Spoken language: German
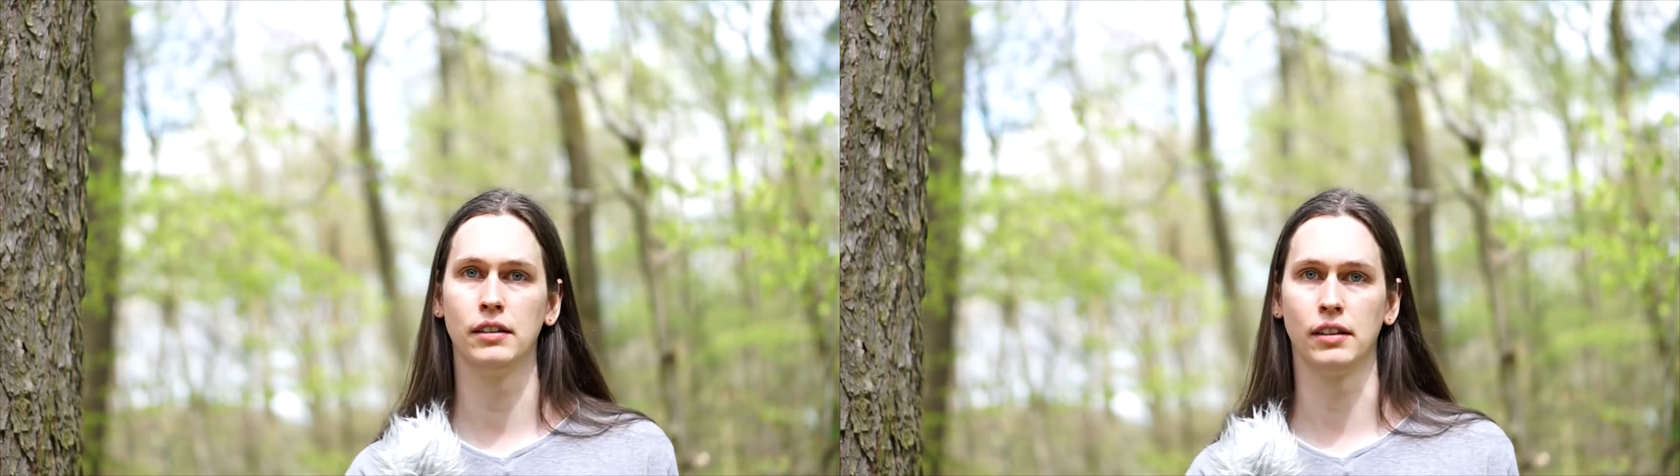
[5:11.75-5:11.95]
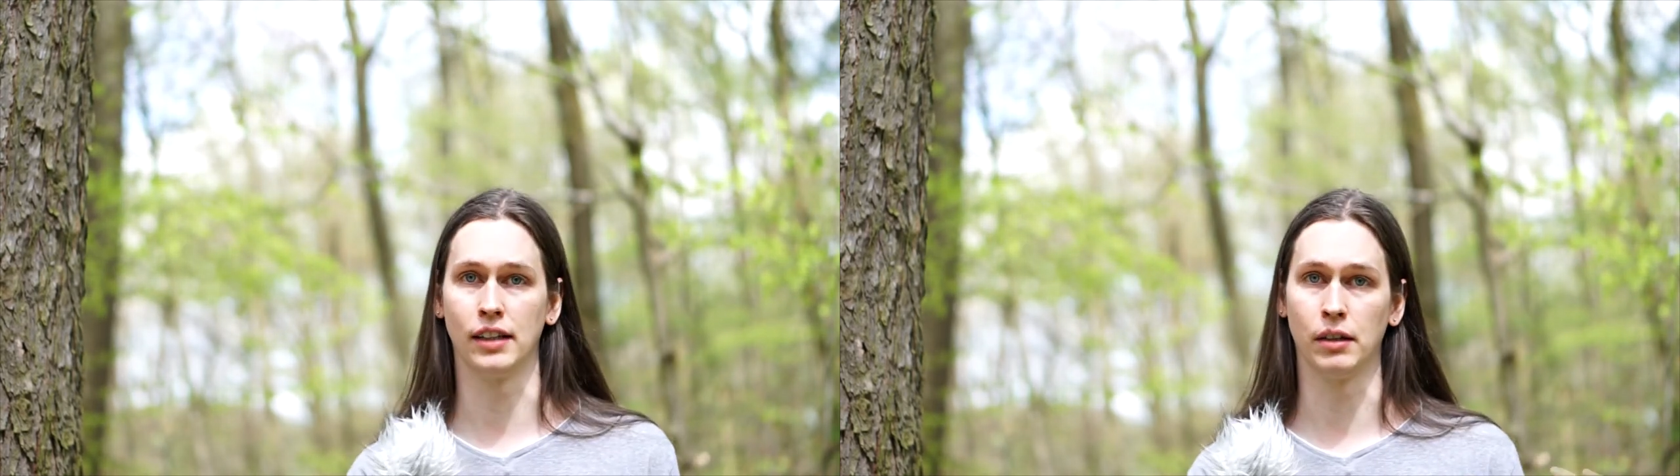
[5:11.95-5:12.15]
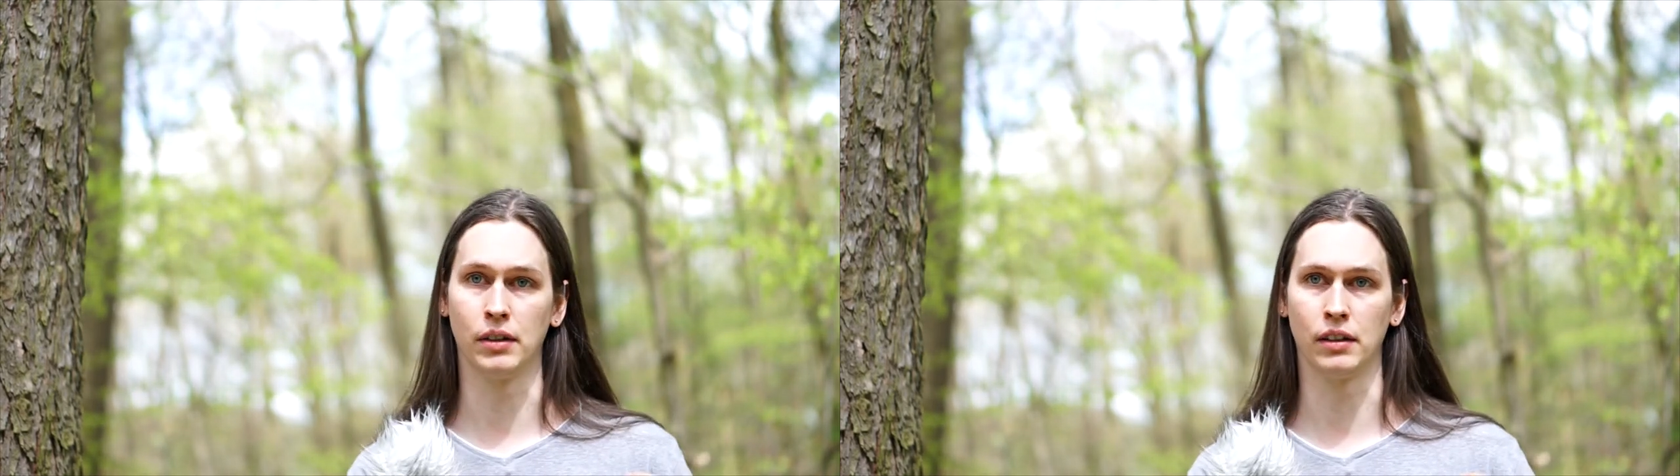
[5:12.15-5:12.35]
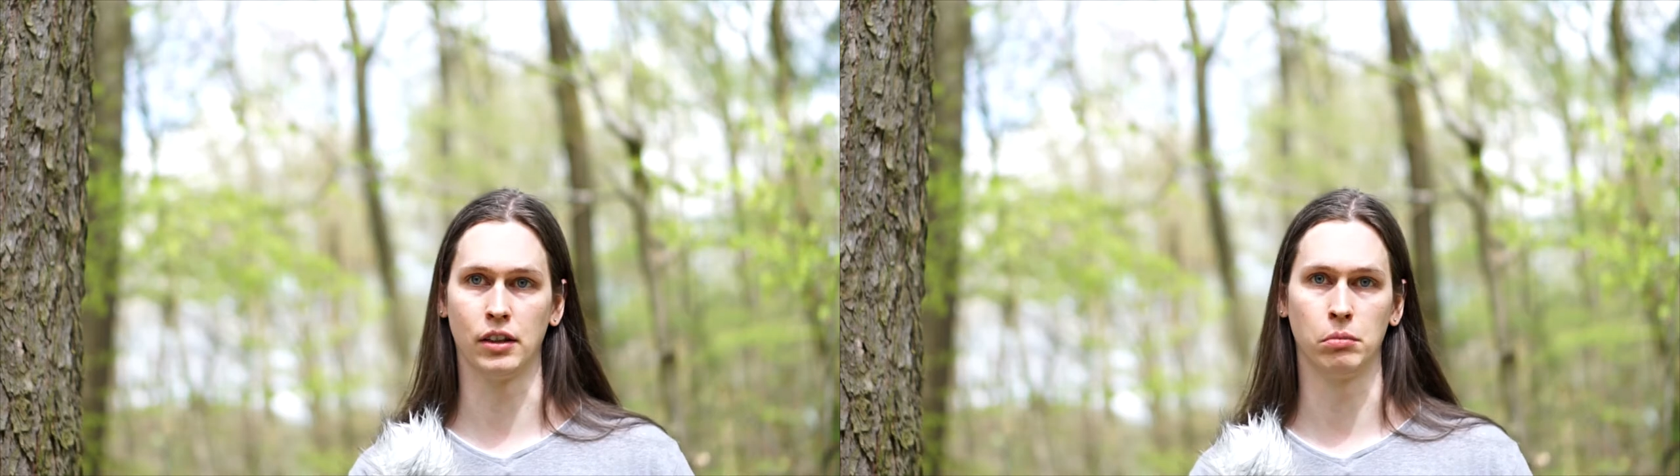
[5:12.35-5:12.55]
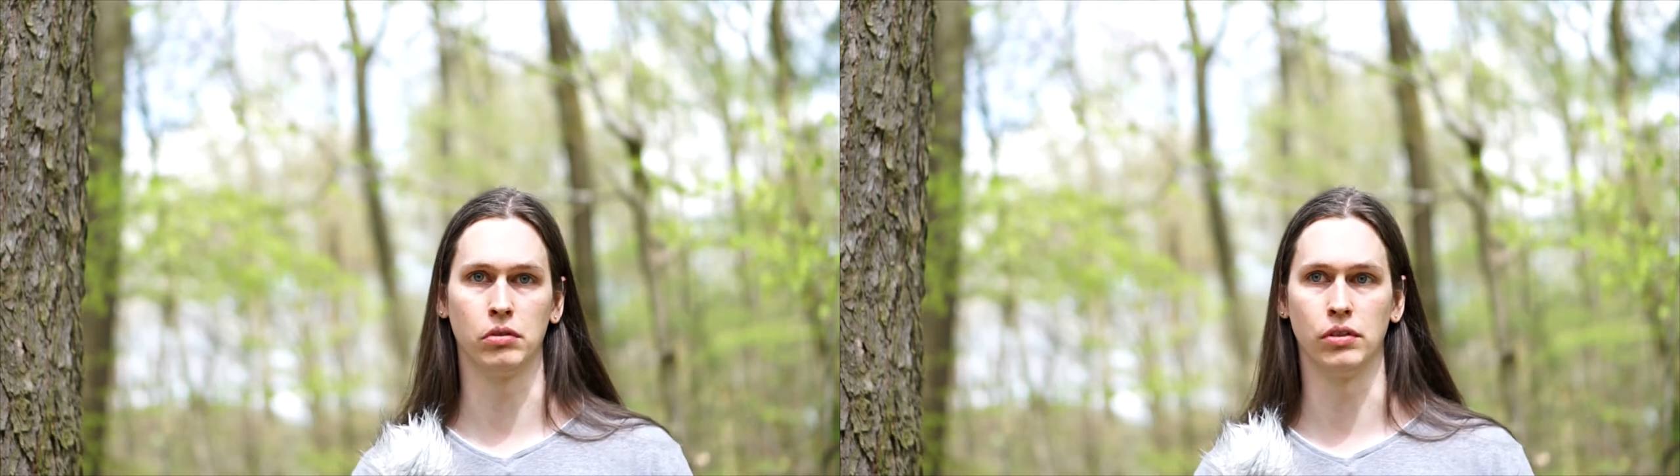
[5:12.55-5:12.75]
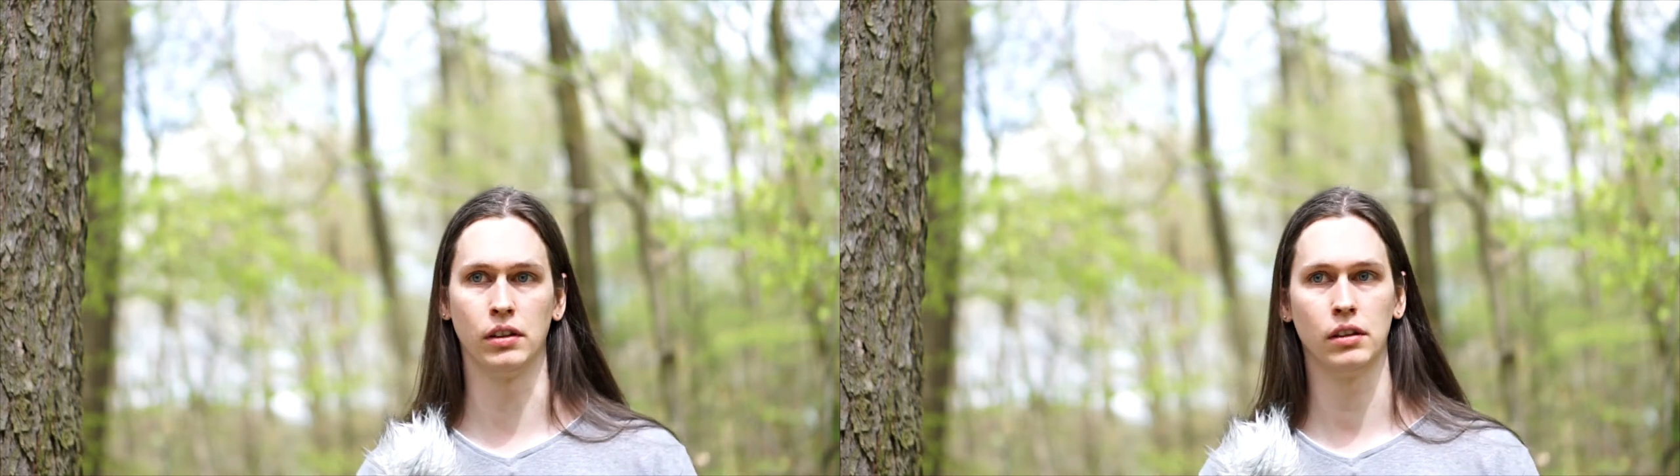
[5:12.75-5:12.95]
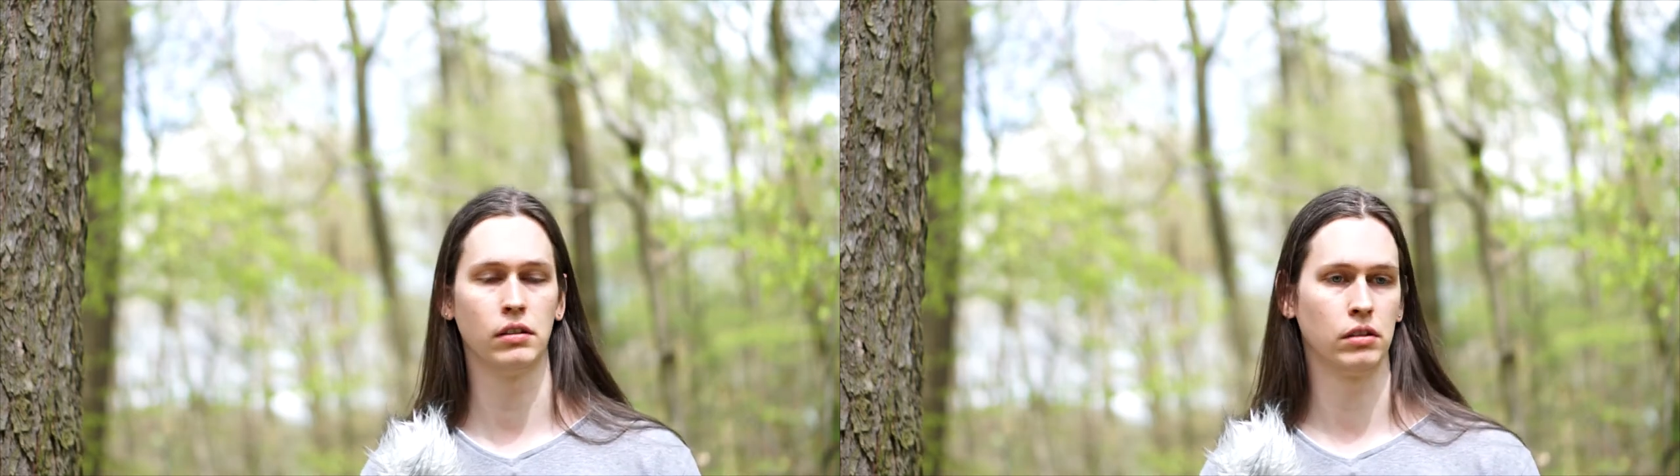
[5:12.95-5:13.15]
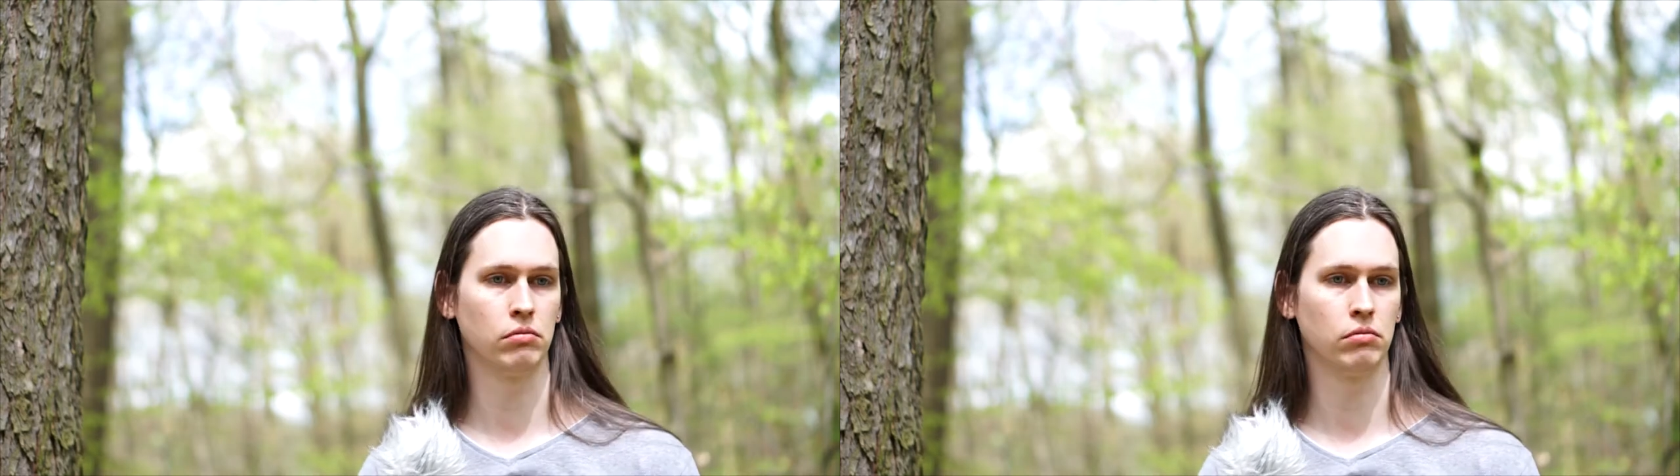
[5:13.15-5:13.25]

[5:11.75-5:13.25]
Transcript: in der man sich befindet.